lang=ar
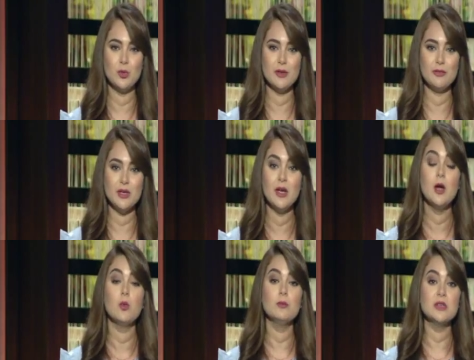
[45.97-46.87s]
فيه
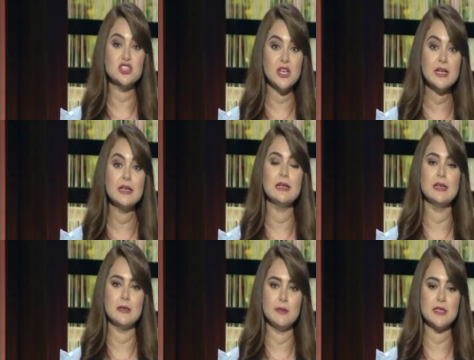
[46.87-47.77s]
والمشاكل اللي
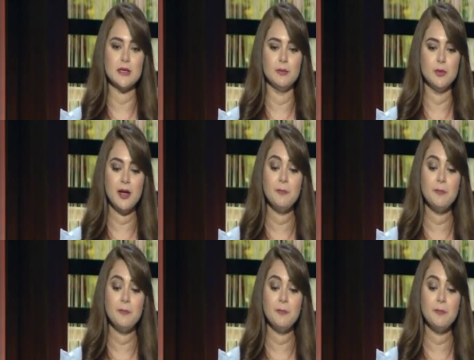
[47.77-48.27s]
بيسببها